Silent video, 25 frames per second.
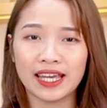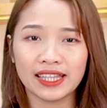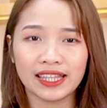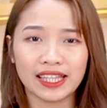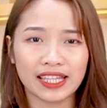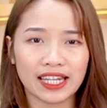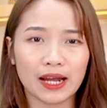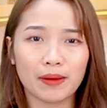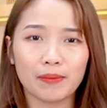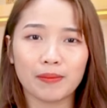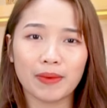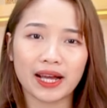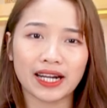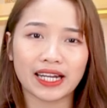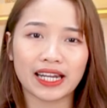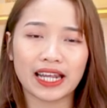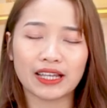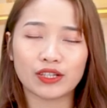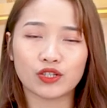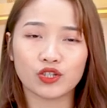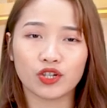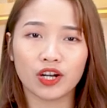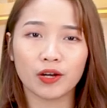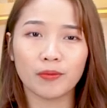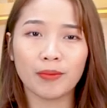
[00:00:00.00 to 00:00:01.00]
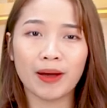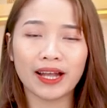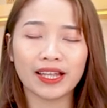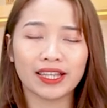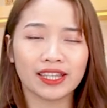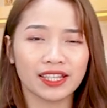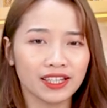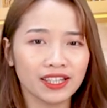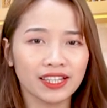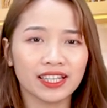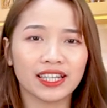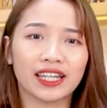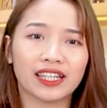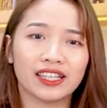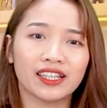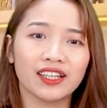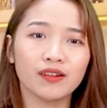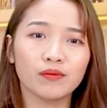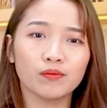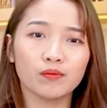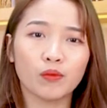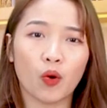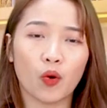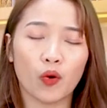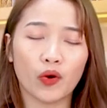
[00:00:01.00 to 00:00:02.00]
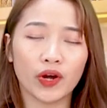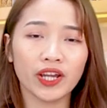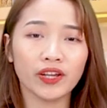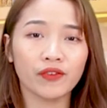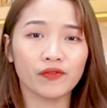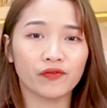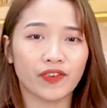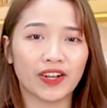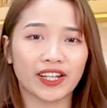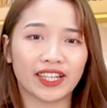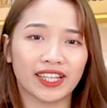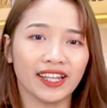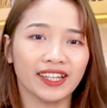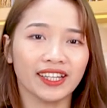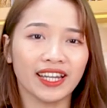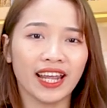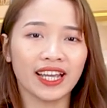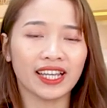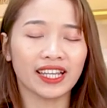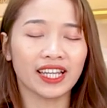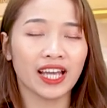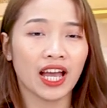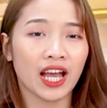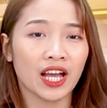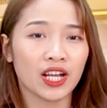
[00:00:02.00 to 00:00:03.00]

thì đã mang đến cho các bạn những kiến thức bổ ích và nhất định